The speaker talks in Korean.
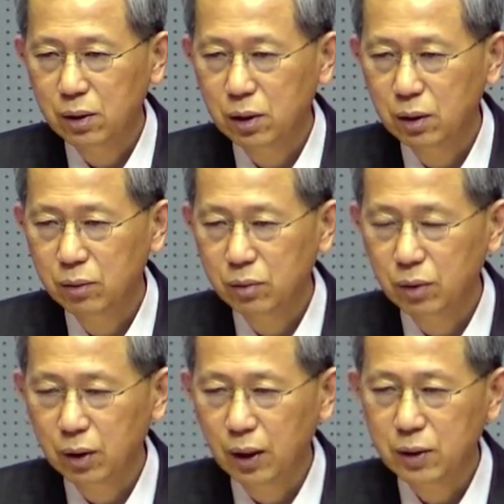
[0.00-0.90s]
체험을
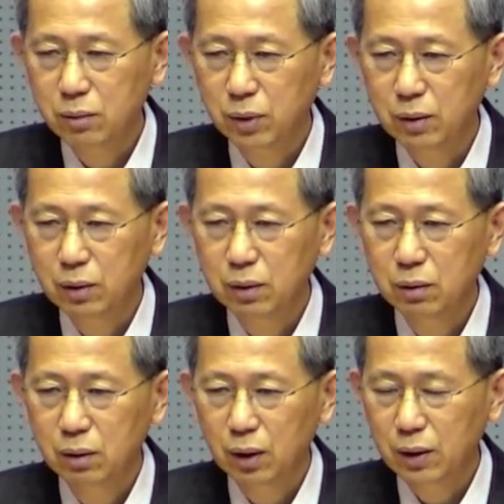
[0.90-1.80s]
우리가
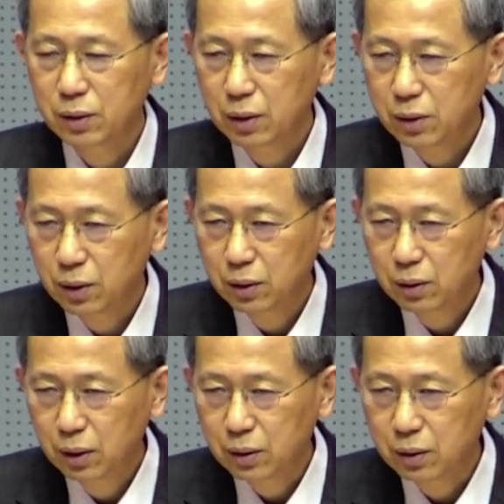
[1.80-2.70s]
하지만은 항상
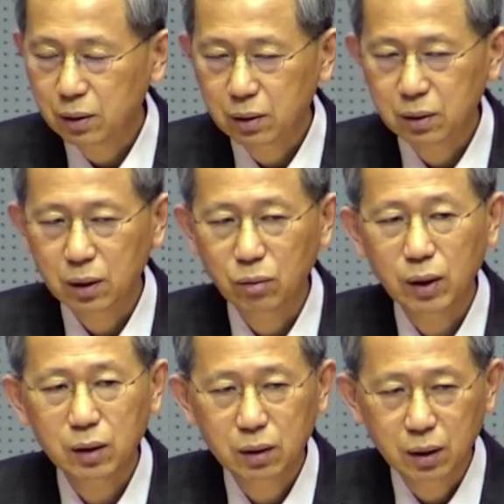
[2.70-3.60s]
성경에서 그게
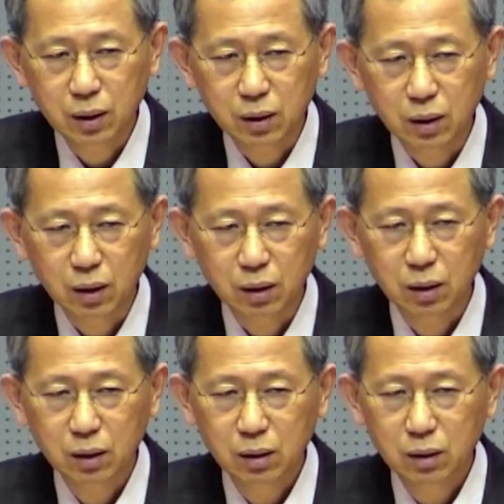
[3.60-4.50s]
확인돼야 된다.
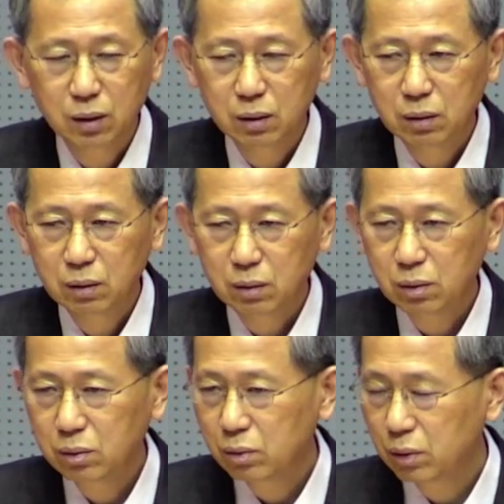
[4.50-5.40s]

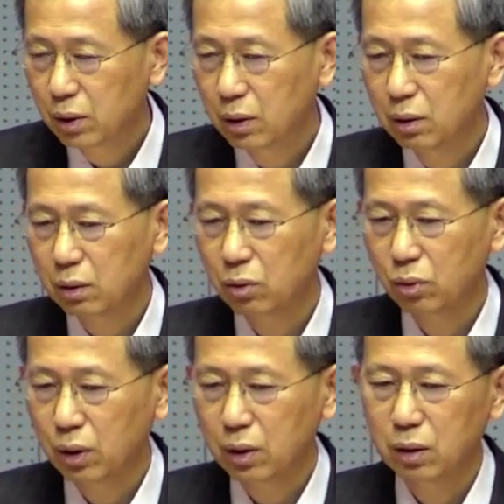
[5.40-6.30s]
그리고 우리가
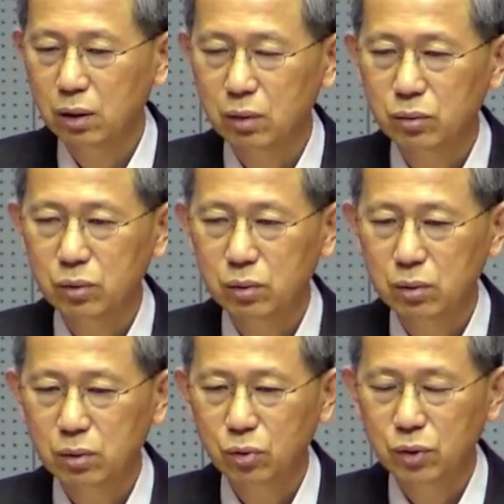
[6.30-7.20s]
교회가
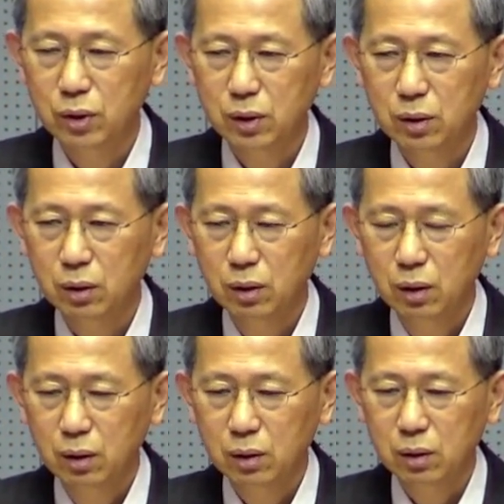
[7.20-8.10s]
너무 조직이
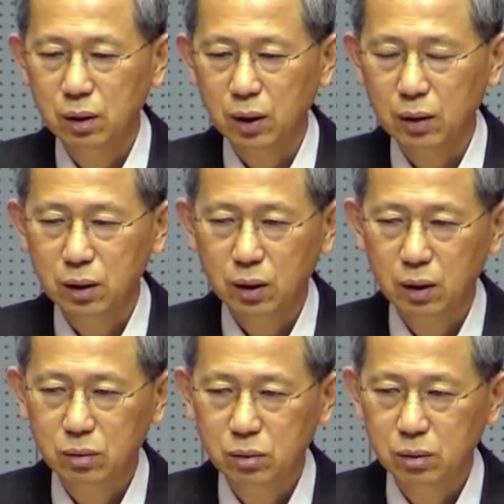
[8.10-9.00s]
이렇게
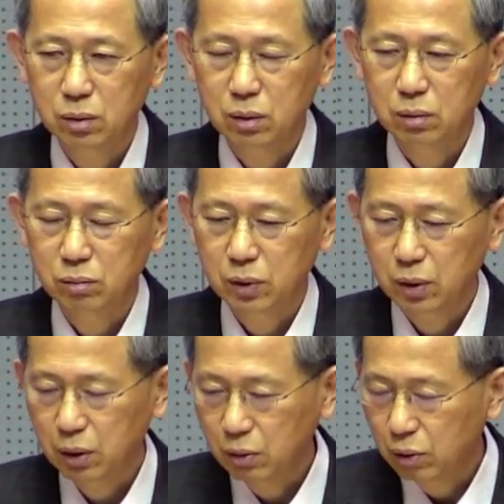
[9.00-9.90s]
딱딱하고
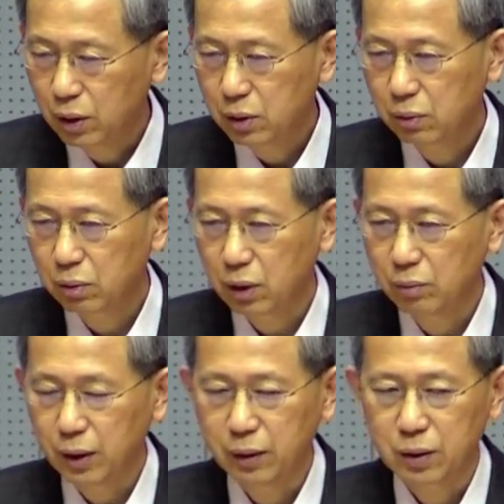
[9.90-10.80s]
이렇게 권위적으로
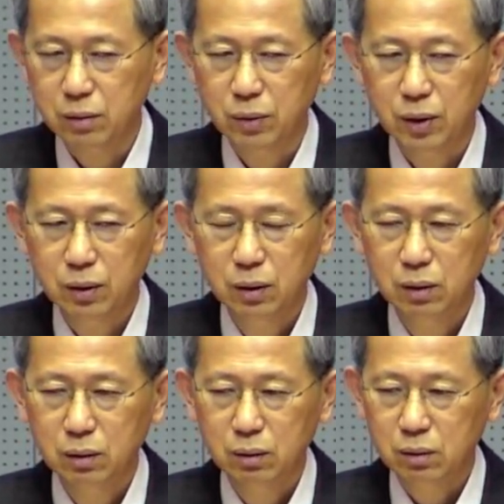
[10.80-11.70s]
가면 안 되지만
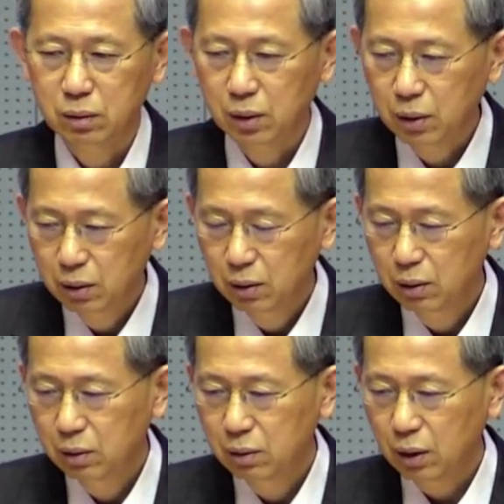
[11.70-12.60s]
그러나
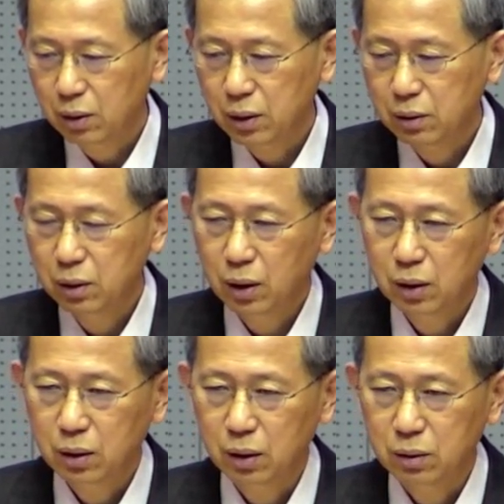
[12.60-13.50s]
항상 은혜가
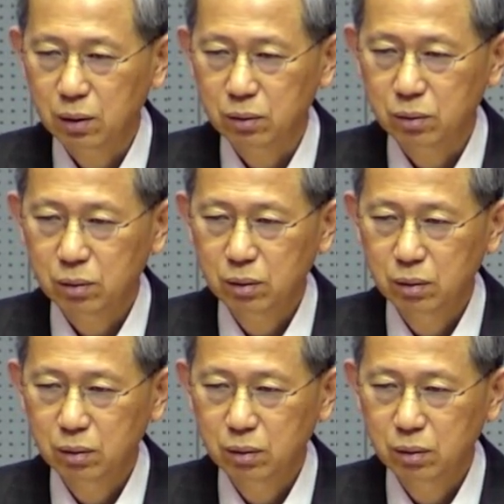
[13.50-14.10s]
있다 하더라도